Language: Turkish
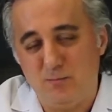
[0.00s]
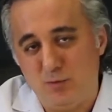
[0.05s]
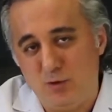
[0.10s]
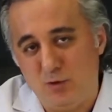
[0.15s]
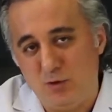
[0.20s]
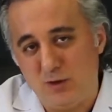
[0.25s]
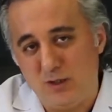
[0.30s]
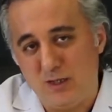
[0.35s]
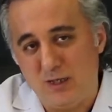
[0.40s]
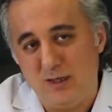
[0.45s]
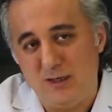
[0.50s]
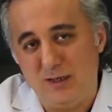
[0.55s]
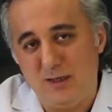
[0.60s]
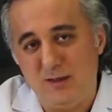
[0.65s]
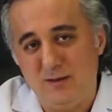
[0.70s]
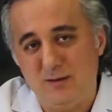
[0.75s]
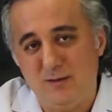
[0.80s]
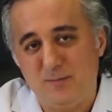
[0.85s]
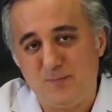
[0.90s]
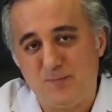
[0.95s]
bölge ile
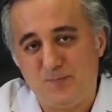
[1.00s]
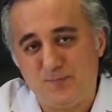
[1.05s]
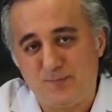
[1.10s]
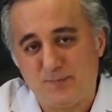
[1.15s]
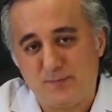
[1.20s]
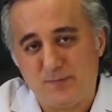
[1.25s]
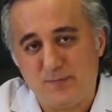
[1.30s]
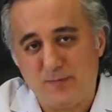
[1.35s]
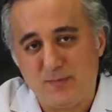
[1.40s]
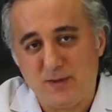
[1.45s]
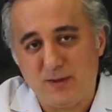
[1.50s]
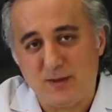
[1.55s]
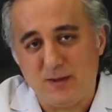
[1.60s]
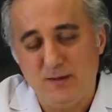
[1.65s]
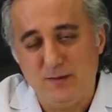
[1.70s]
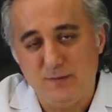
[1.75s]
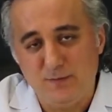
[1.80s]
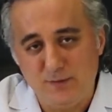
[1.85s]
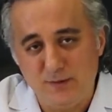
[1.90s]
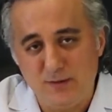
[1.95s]

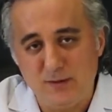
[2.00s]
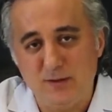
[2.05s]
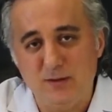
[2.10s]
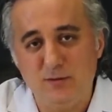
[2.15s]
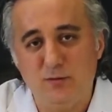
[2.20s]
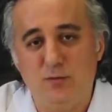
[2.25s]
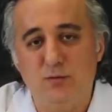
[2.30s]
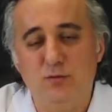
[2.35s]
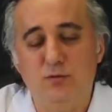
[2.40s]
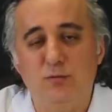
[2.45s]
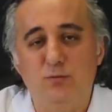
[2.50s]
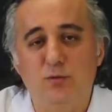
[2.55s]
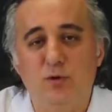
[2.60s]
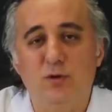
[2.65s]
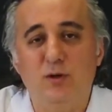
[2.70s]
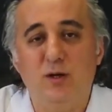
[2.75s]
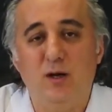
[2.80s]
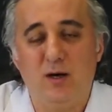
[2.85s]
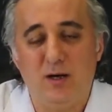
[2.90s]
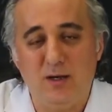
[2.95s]
fıtığın olduğu
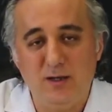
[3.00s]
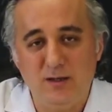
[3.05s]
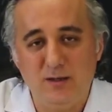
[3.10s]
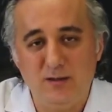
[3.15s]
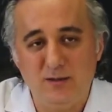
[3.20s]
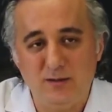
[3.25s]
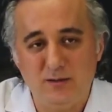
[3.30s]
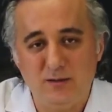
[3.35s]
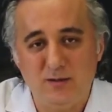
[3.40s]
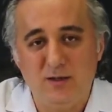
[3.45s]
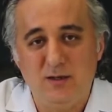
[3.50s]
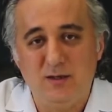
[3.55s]
bölge aynıdır.